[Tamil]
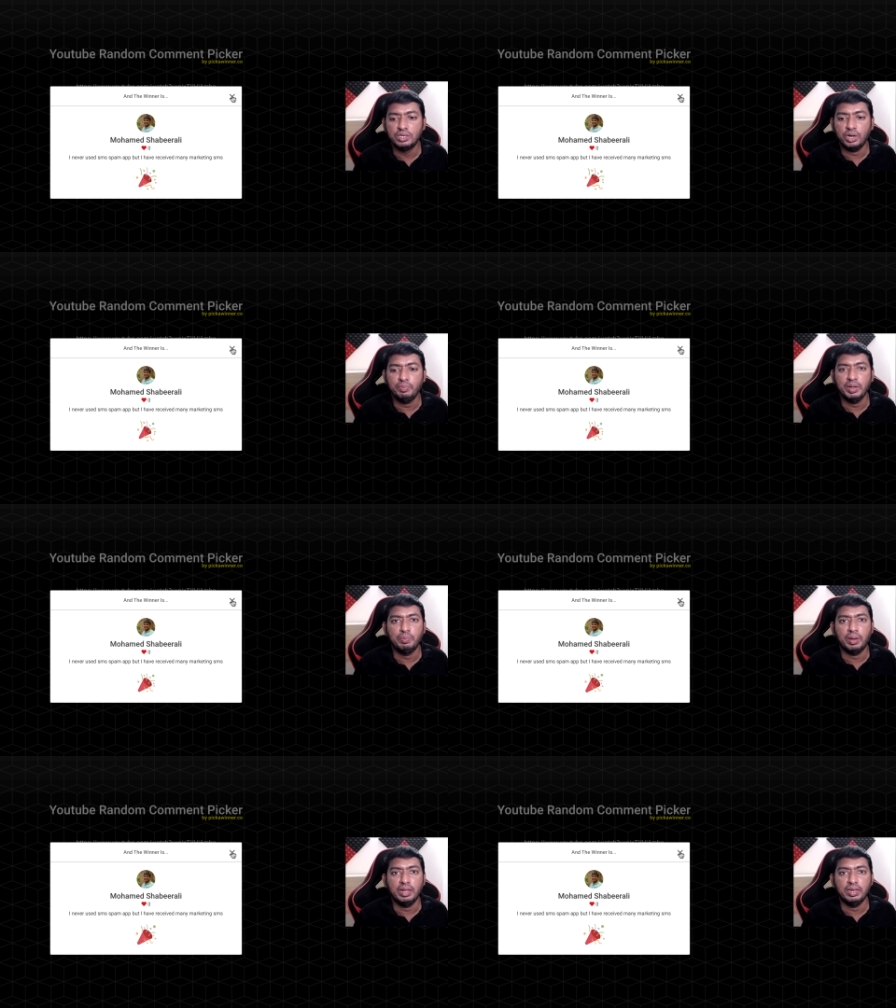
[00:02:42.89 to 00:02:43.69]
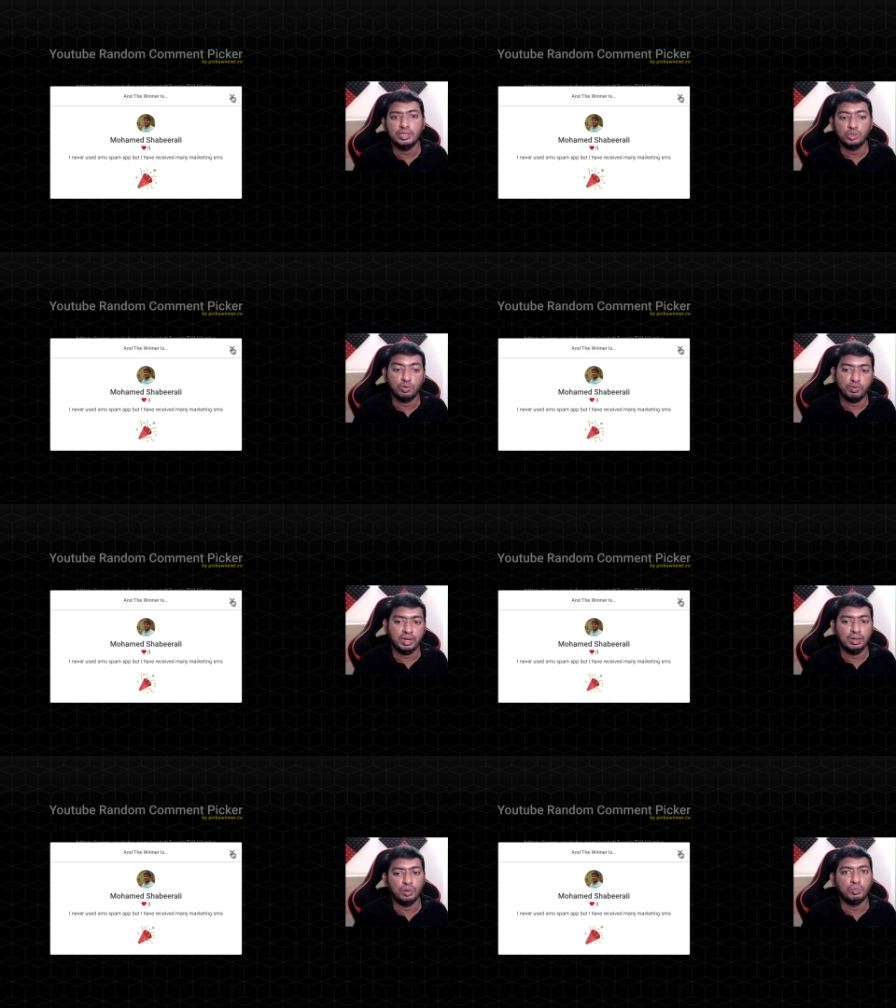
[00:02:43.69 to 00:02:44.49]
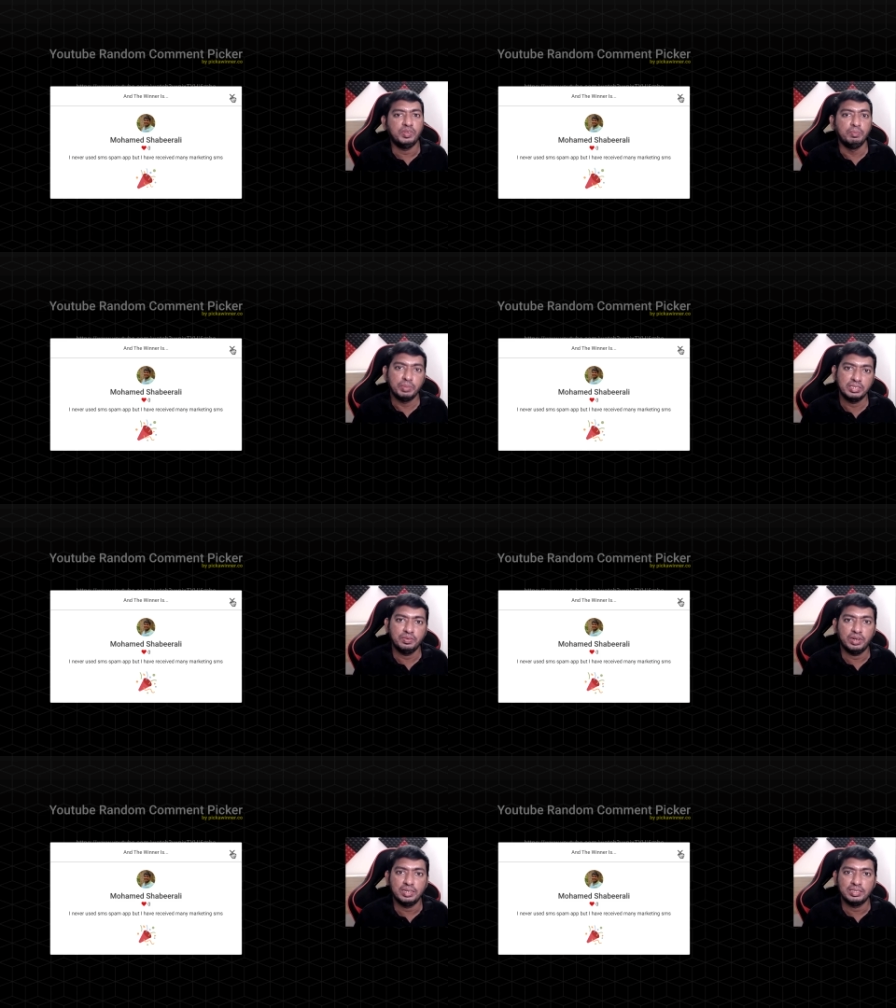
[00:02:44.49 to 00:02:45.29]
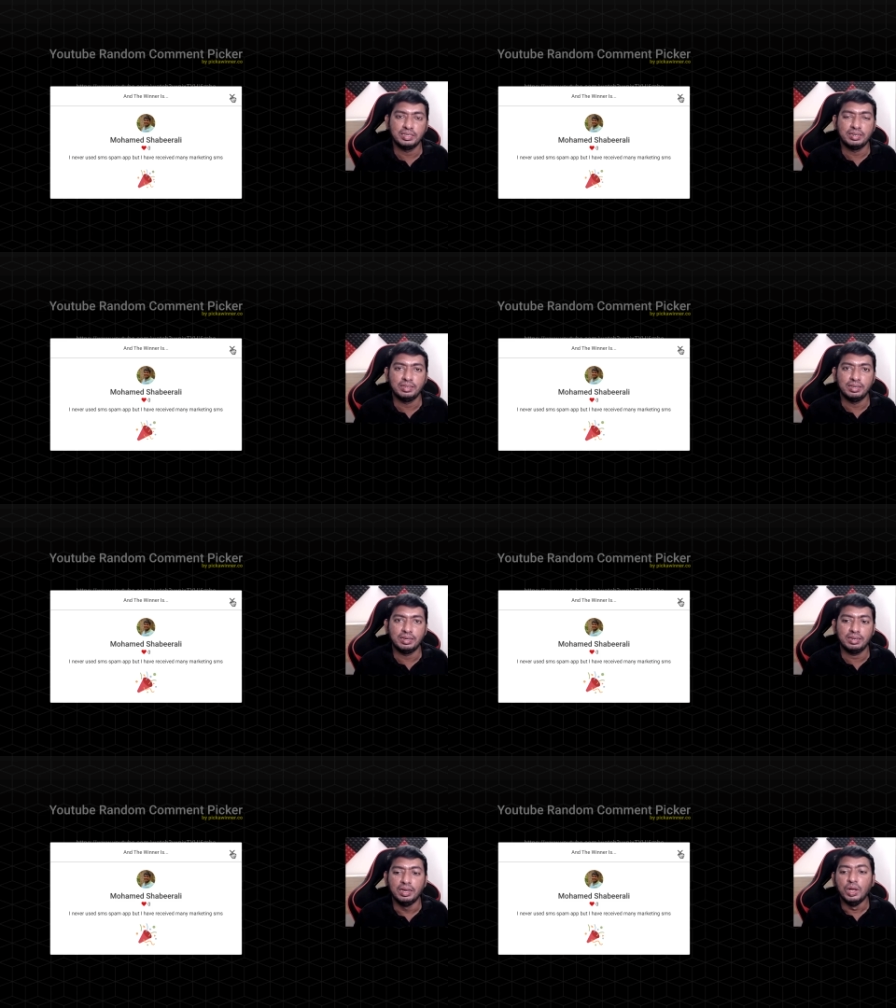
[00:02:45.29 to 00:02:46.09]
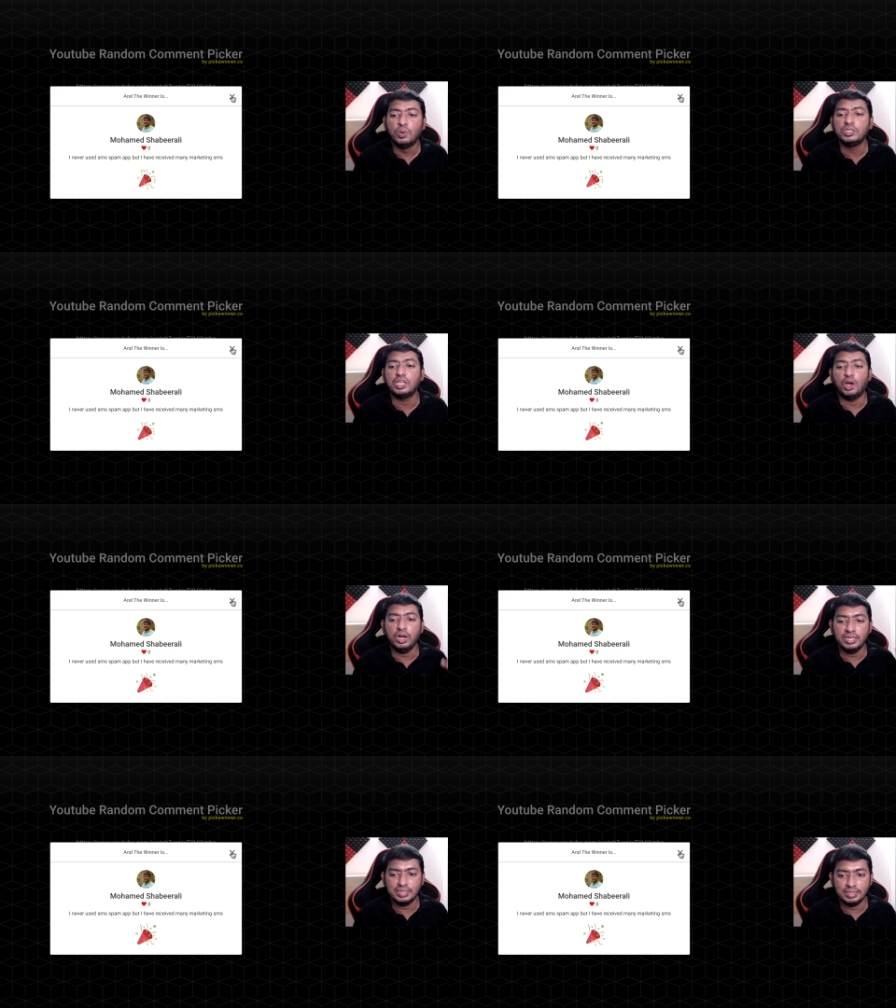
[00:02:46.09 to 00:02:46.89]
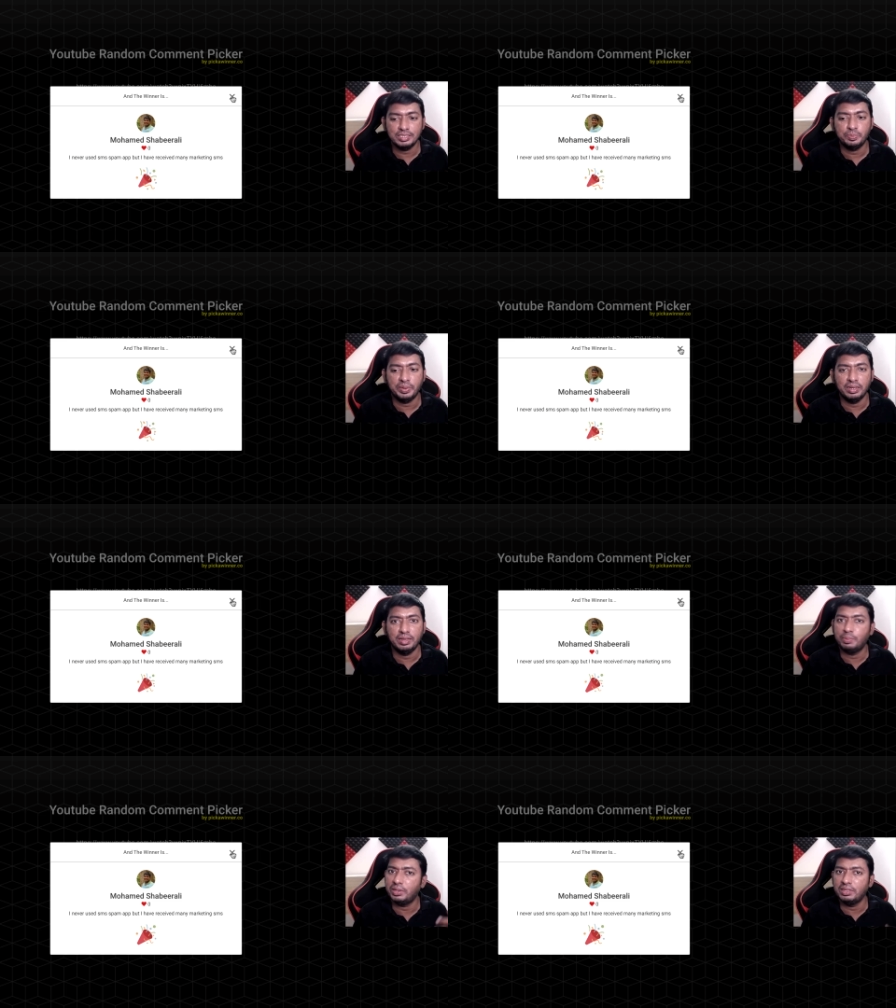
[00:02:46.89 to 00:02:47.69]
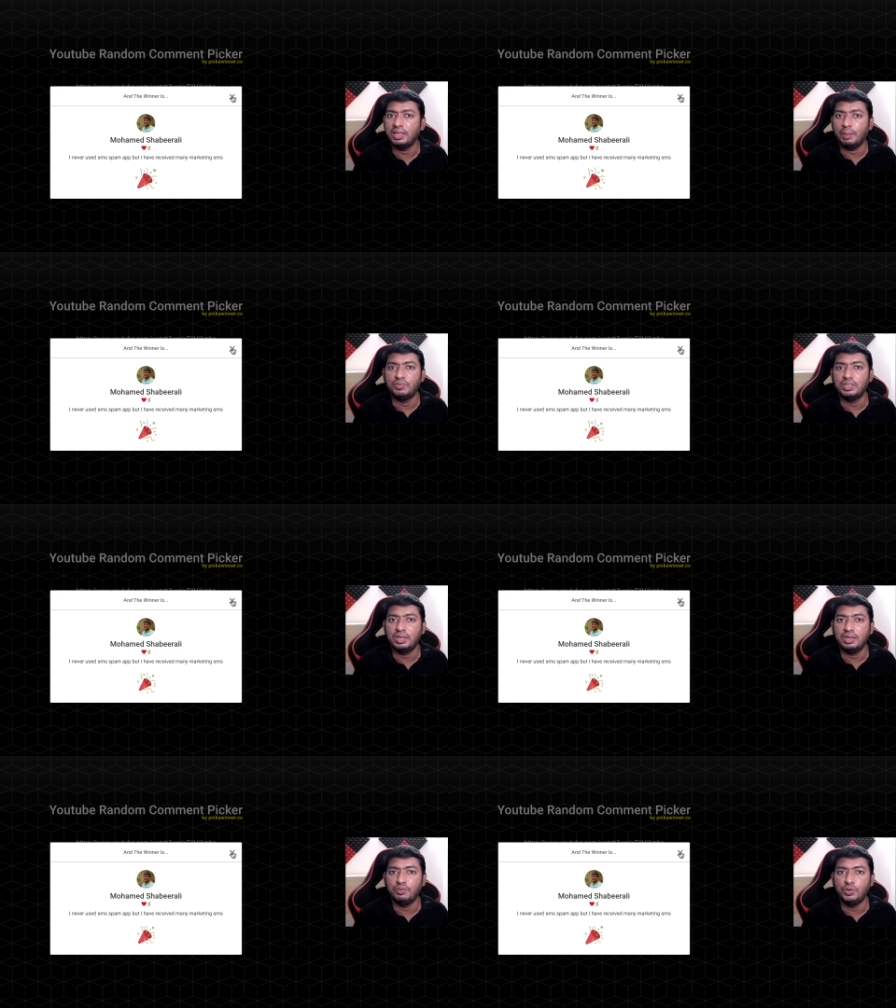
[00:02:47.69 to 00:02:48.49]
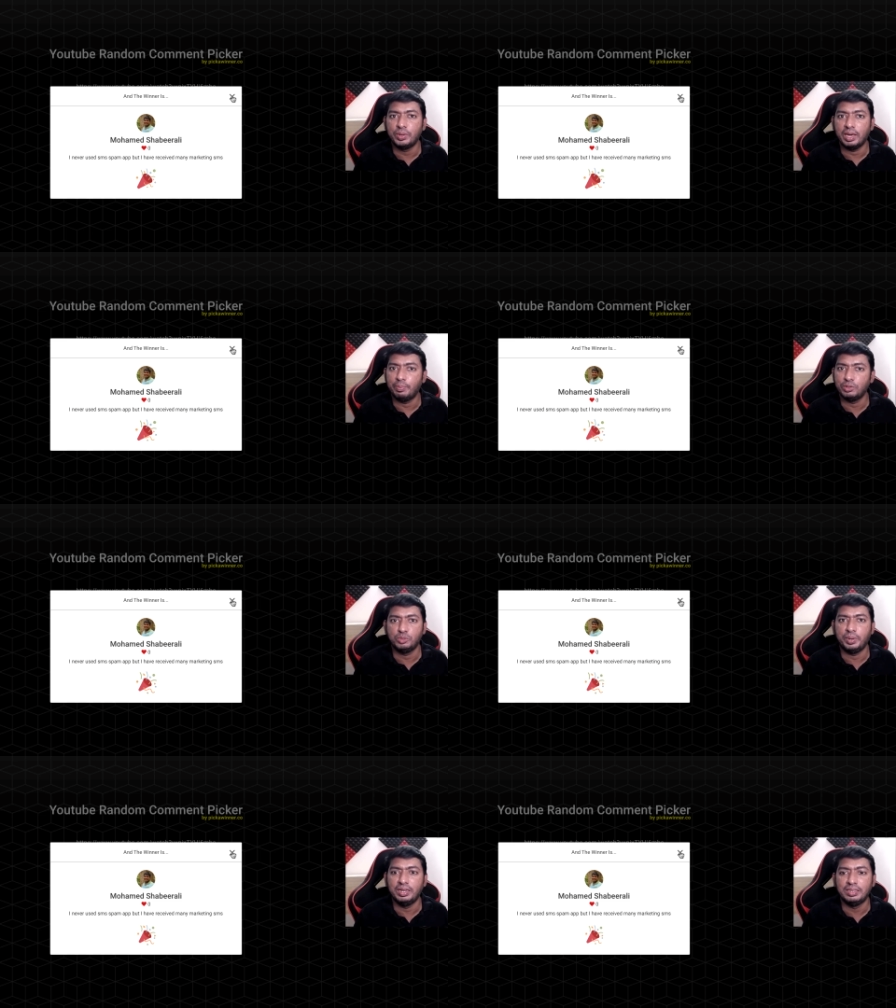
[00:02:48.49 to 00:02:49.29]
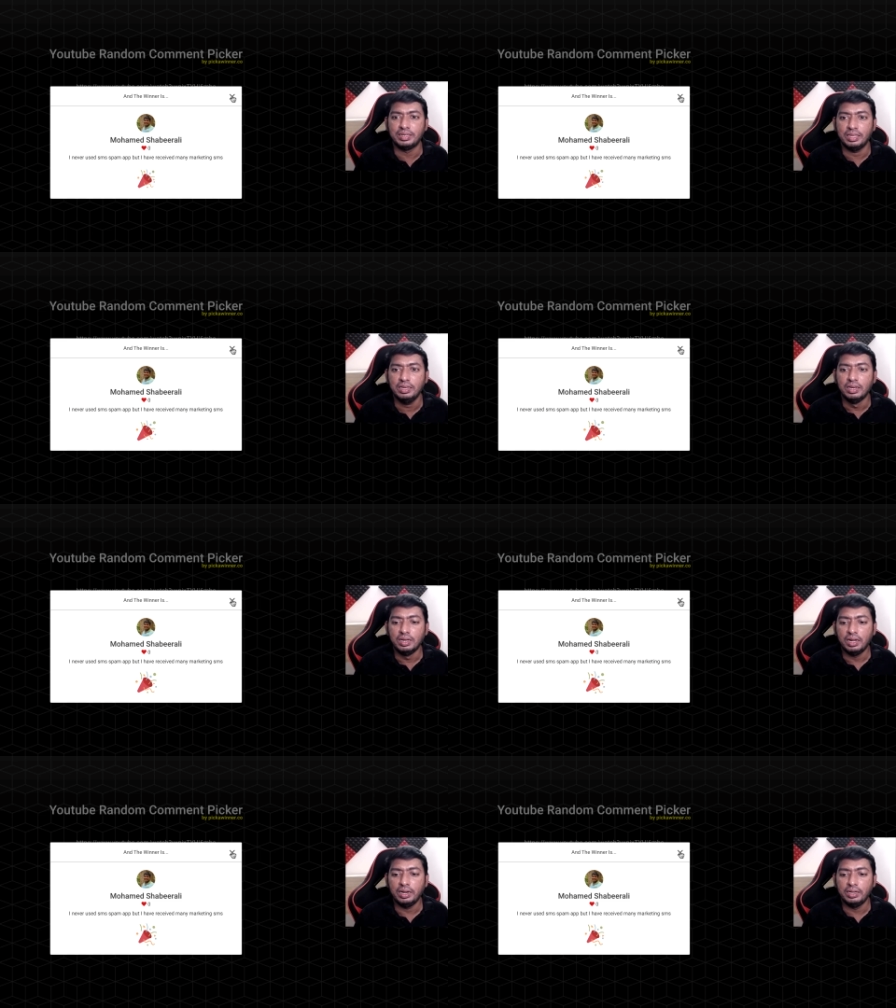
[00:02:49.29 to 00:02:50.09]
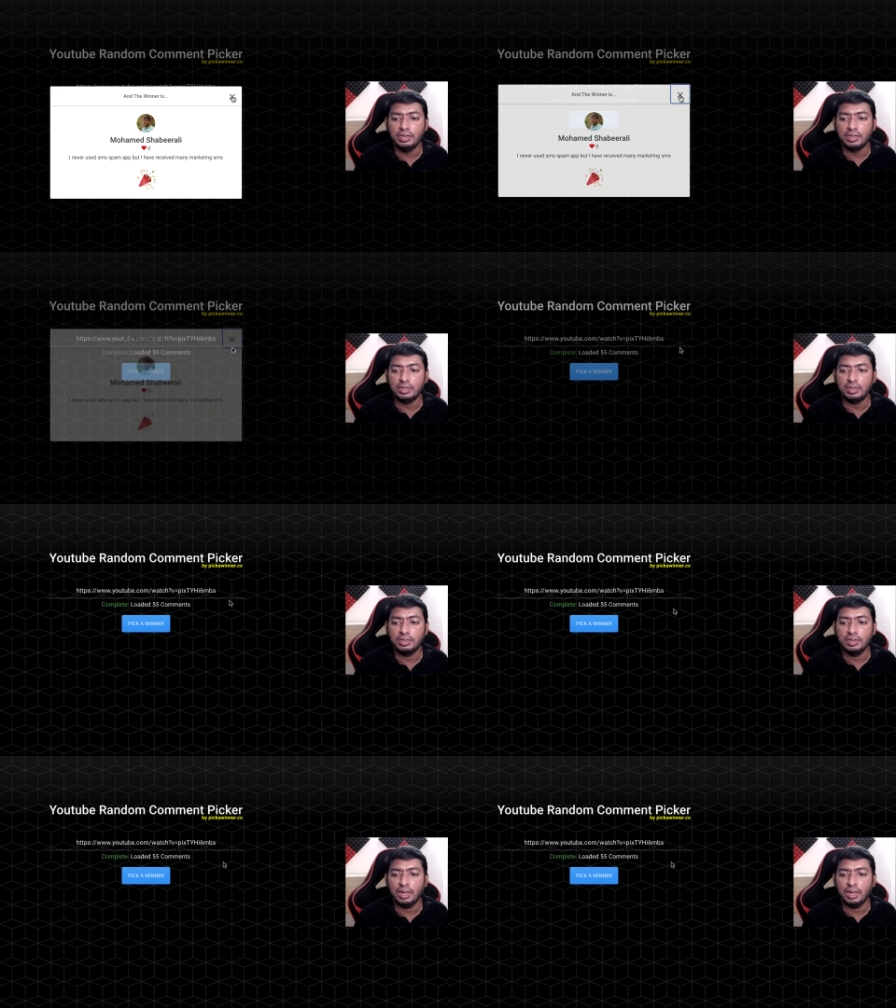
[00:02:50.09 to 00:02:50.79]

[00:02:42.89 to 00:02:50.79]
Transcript: ட்ரை பண்ணி பாருங்கள் சோஃபார் எனக்கு ரொம்பவே இம்ப்ரெசிவான ரிசல்ட் இருந்திருக்கு ஒரு சில ஆடியன்ஸ் சஜஸ்ட் பண்ணதுக்கப்புறம் தான் இந்த ஆப் வந்து நான் ரிவ்யூக்கே அப்ரோச் பண்ணியிருந்தேன் அண்ட் uh,